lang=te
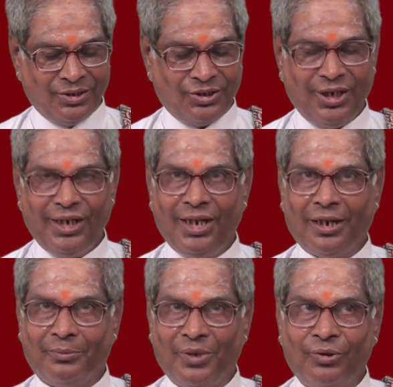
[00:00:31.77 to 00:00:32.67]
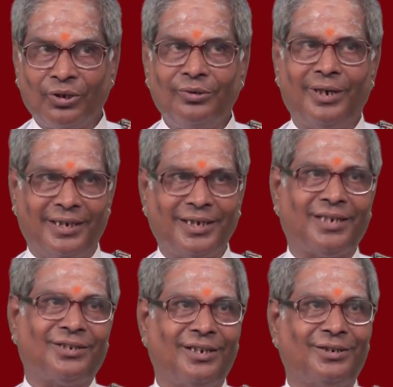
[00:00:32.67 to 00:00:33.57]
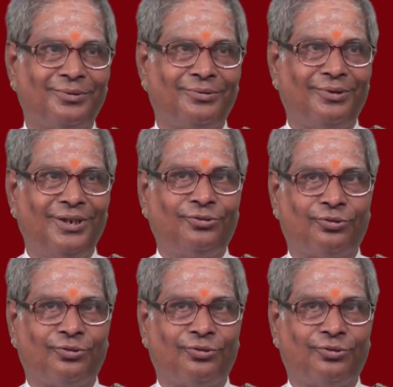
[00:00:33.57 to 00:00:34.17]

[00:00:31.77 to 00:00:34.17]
స్త్రీని నమ్మవద్దు అని శాస్త్రం చెబుతుంది